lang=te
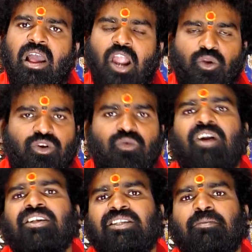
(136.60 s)
అటువంటి
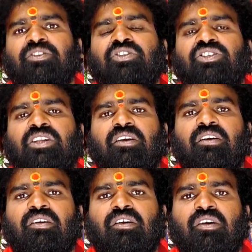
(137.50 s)
వాటికి సంబంధించినవి
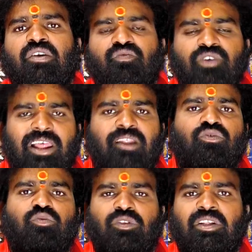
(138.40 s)

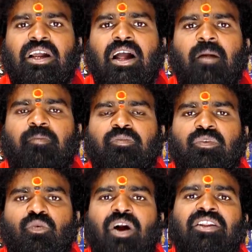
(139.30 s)
వీలైనంత తొందరగా
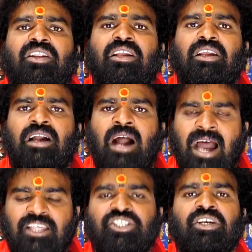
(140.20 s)
వాటిని
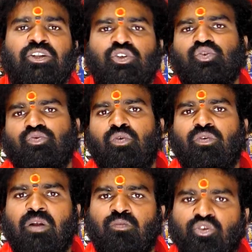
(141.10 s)
ఆలస్యంగా
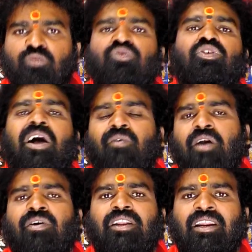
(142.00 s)
చేసుకోకుండా ముందు ముందుగా
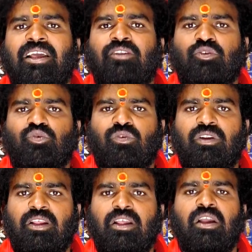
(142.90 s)
వారి యొక్క నిర్ణయాలు
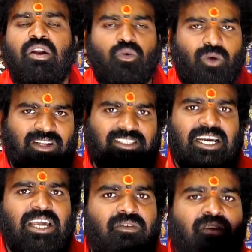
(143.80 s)
తీసుకొని వాటిని
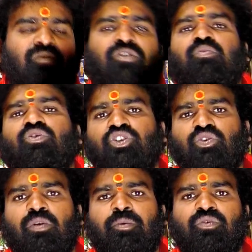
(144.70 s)
సక్రమైనటువంటి
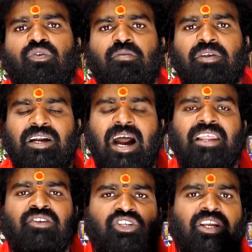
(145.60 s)
పొజిషన్లో పెట్టుకొని మీరు
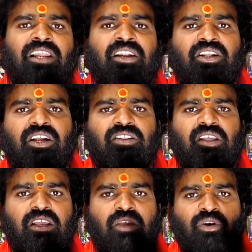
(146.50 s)
కార్యం చేయగలిగినట్టుగా
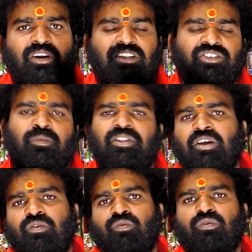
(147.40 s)
అయితే ఈ ఒకటి నుంచి
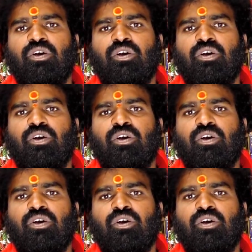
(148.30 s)
పదిహేను